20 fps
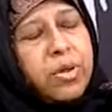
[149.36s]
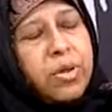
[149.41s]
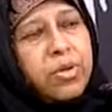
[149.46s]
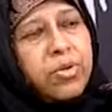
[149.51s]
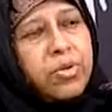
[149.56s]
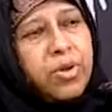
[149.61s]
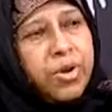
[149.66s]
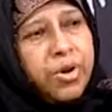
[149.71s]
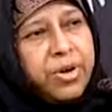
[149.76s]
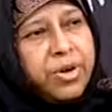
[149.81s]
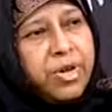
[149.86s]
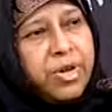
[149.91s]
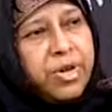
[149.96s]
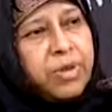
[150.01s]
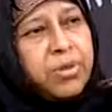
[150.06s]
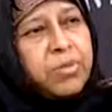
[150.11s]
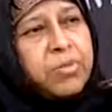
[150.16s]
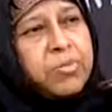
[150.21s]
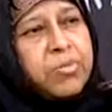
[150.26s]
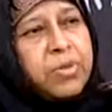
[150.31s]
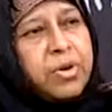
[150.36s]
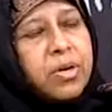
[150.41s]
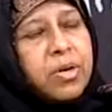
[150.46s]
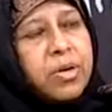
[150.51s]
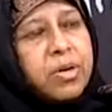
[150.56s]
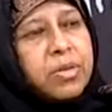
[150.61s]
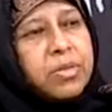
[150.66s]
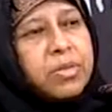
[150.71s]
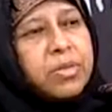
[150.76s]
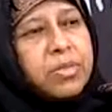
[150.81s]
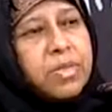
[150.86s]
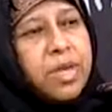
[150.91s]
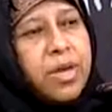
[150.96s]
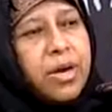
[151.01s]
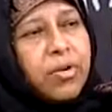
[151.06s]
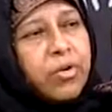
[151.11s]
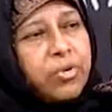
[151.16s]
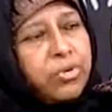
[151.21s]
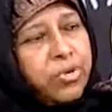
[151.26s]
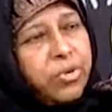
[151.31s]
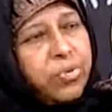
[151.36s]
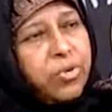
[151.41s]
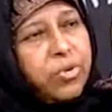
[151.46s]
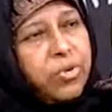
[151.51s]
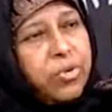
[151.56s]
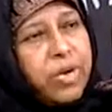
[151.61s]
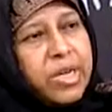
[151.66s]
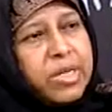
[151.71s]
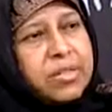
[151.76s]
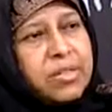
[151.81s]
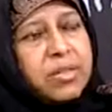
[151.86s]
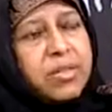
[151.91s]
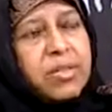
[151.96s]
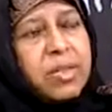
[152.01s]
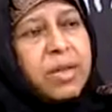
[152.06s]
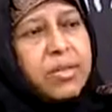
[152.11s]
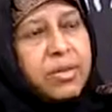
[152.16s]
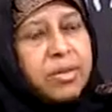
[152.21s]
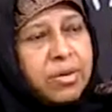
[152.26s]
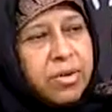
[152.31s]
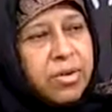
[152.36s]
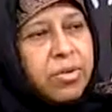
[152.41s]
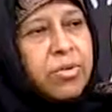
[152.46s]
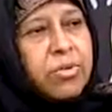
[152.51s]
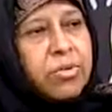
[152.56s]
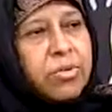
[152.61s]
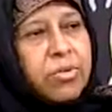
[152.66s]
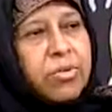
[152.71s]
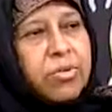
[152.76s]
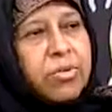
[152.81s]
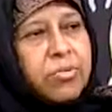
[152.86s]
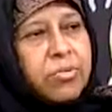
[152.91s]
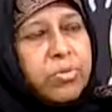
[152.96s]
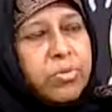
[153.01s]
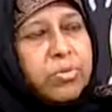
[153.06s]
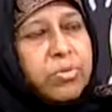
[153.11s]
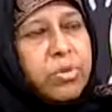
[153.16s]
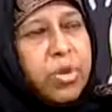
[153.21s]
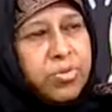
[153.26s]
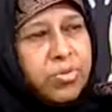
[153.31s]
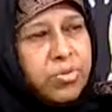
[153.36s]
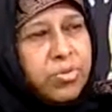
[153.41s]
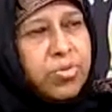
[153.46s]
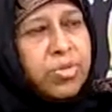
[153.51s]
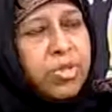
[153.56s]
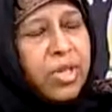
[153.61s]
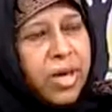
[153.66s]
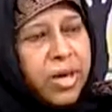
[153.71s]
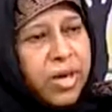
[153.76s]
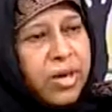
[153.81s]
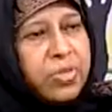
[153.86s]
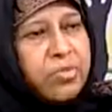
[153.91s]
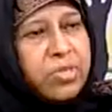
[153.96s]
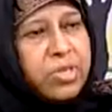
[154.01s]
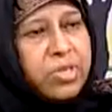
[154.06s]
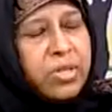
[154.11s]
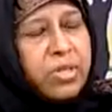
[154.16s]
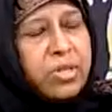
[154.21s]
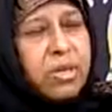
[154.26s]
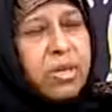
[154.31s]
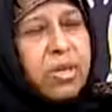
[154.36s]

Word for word: অথরিটি যারা কর্তৃপক্ষ আছেন তাদেরকেও খুব সচেতন থাকা উচিত